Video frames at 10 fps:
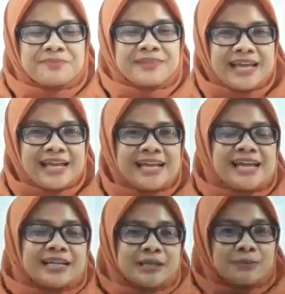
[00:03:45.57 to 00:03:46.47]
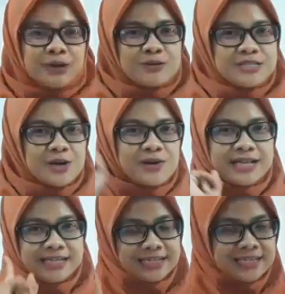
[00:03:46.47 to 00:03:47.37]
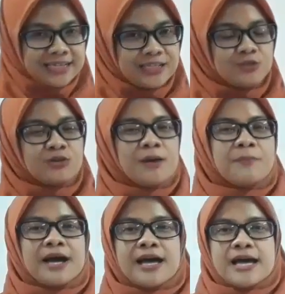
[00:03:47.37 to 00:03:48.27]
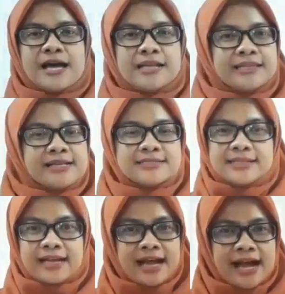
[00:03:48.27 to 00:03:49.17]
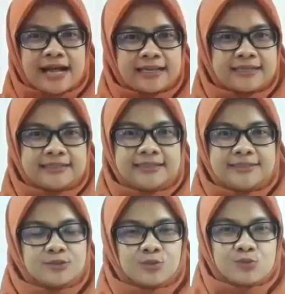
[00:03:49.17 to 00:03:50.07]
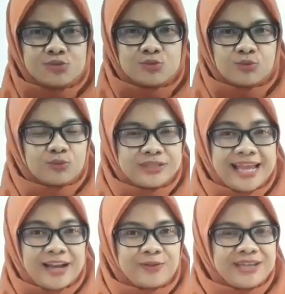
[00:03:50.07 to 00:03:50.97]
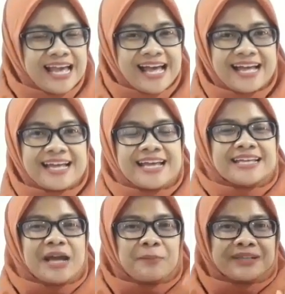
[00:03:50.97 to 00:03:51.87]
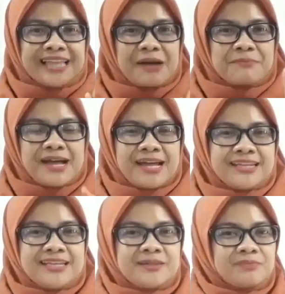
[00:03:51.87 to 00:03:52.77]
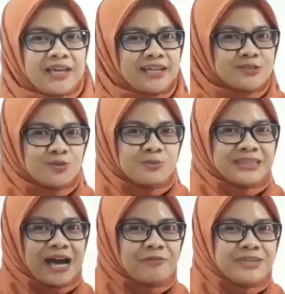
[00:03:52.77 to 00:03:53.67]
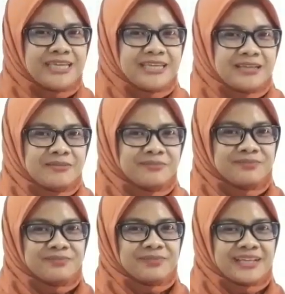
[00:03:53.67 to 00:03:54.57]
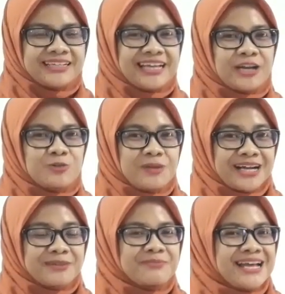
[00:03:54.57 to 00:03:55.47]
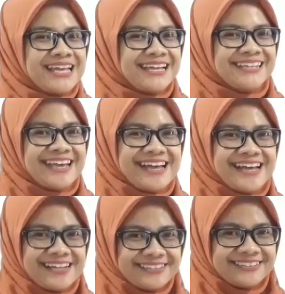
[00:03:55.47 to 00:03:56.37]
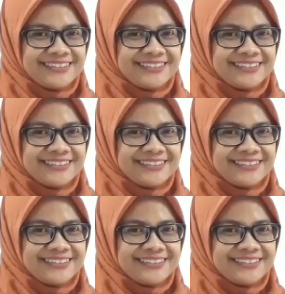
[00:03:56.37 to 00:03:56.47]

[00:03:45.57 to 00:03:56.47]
Nah, di Pulau Jawa ini juga banyak sekali suku-sukunya loh ya. Yang pertama nih, ada suku Betawi dengan rumah kebayanya.